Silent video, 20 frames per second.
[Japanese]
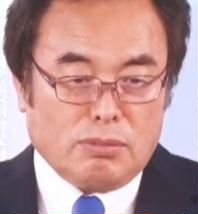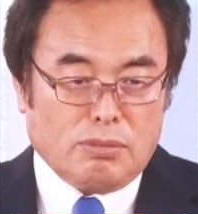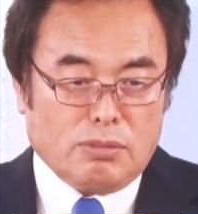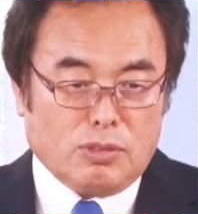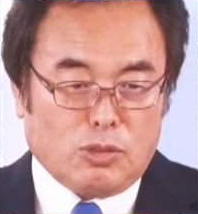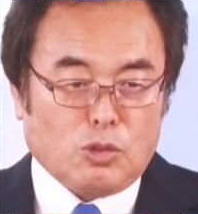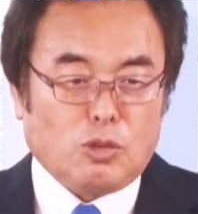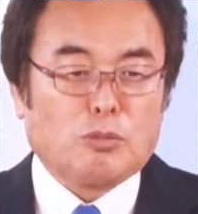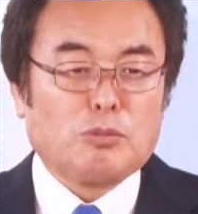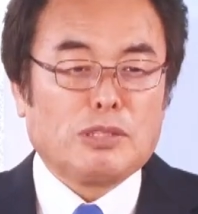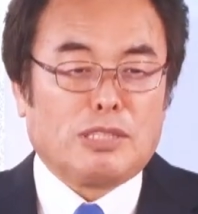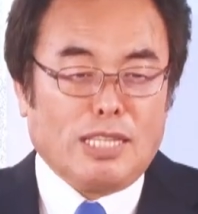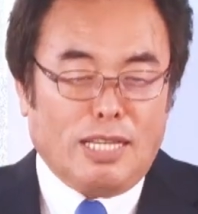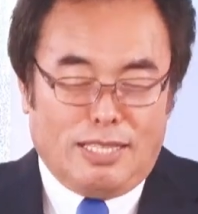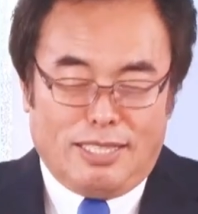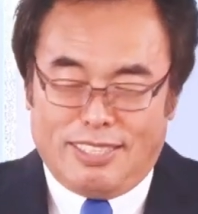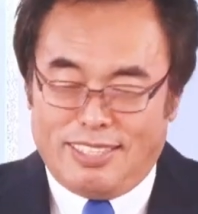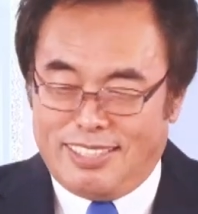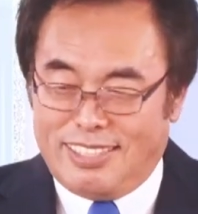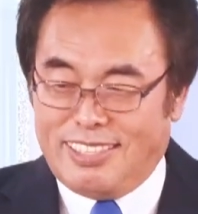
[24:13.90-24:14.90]
ちょっと見ちゃ
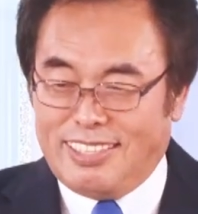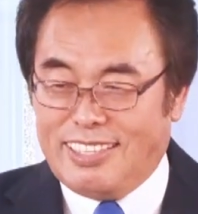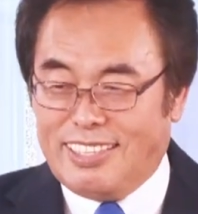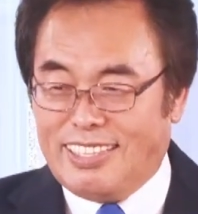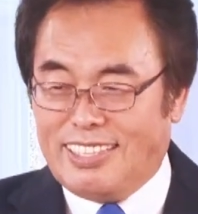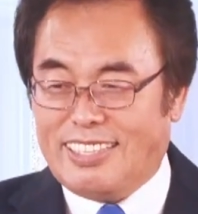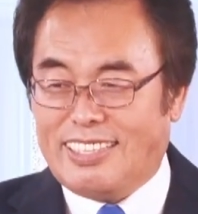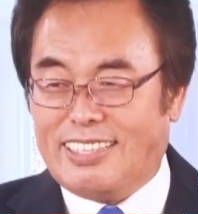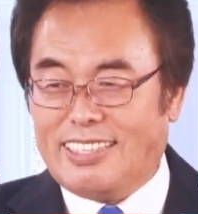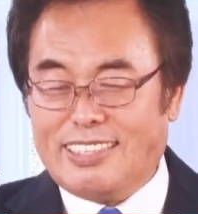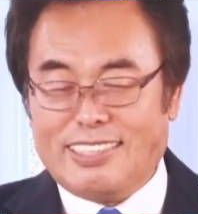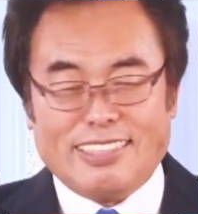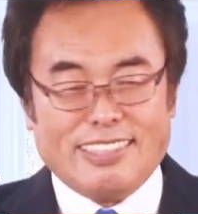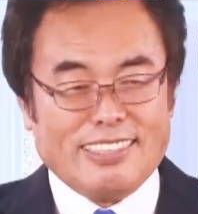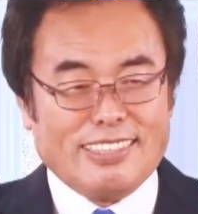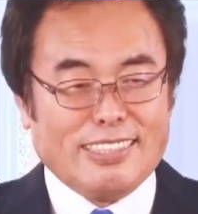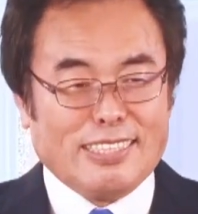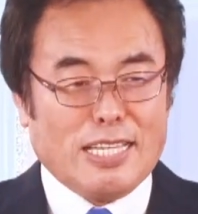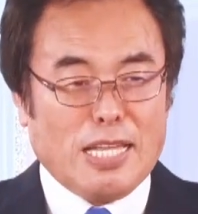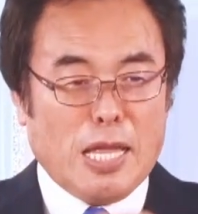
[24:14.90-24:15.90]

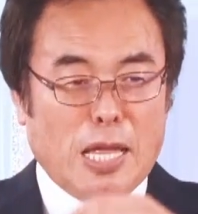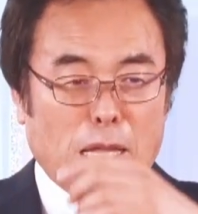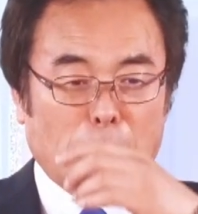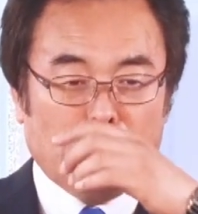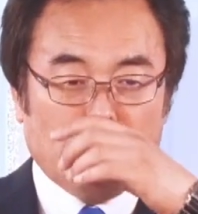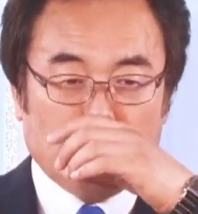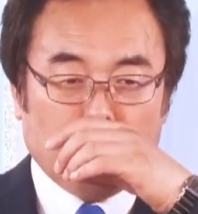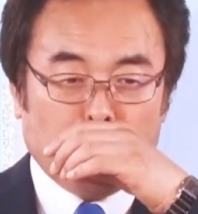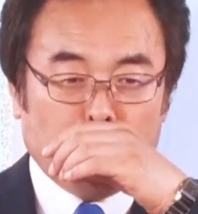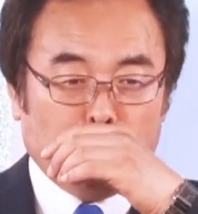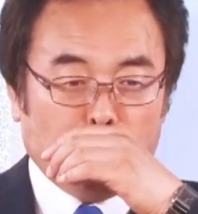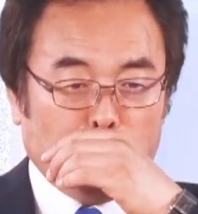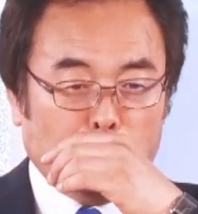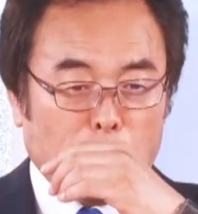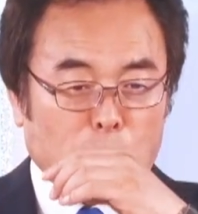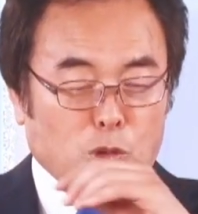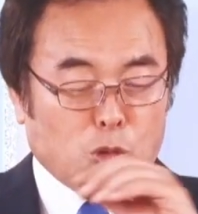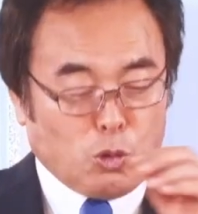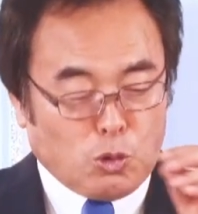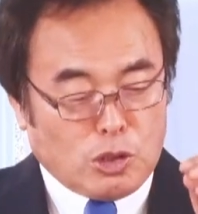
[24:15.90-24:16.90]

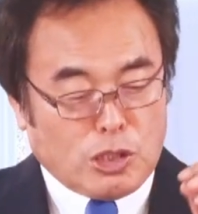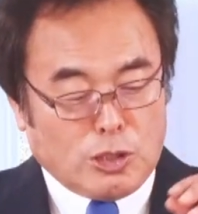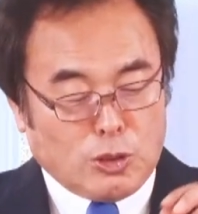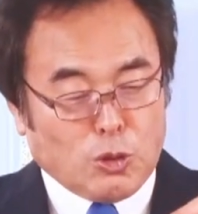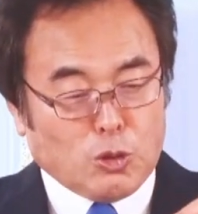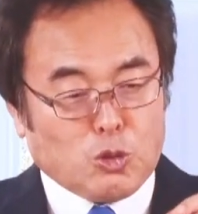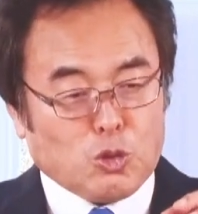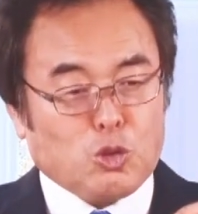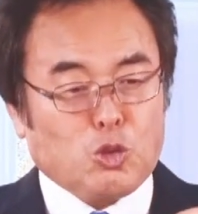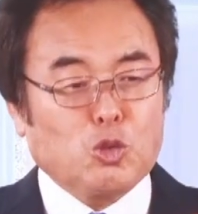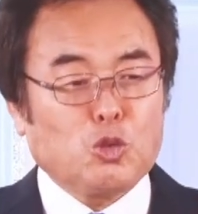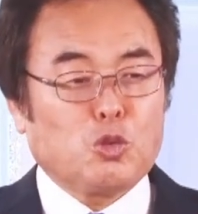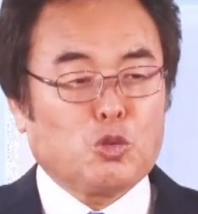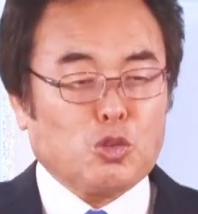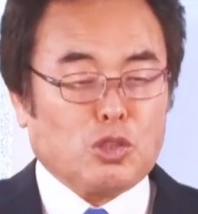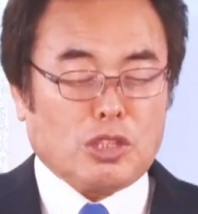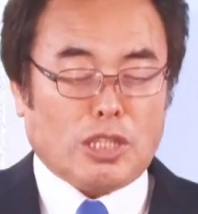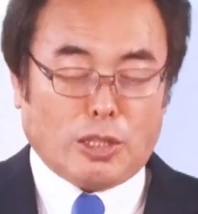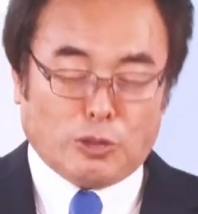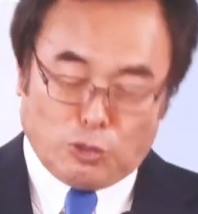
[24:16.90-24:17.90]
ちょっと一つ集中
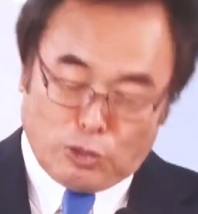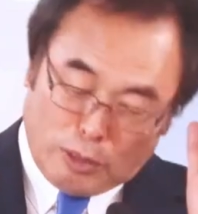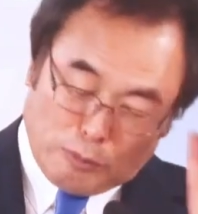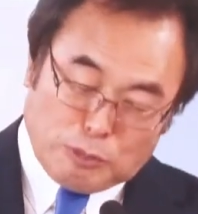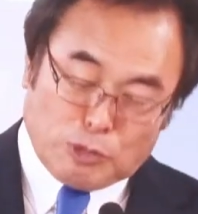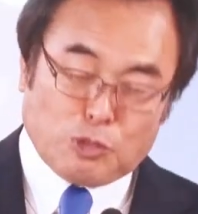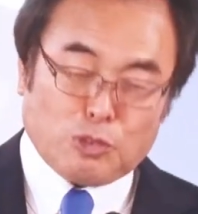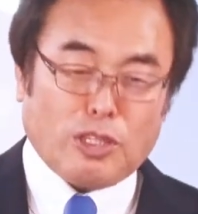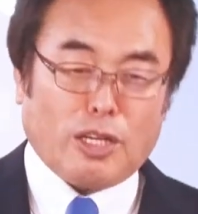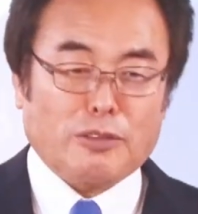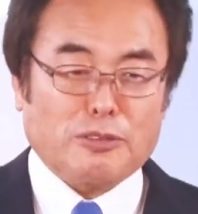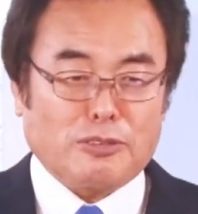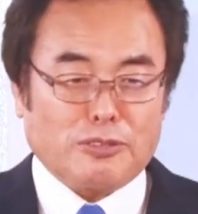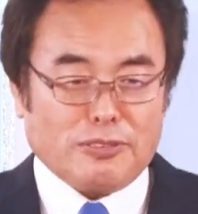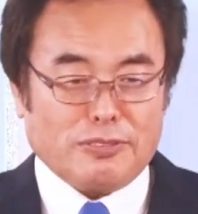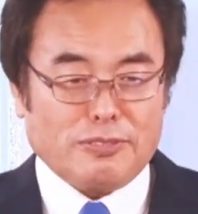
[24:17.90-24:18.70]
しないと眠くなるよ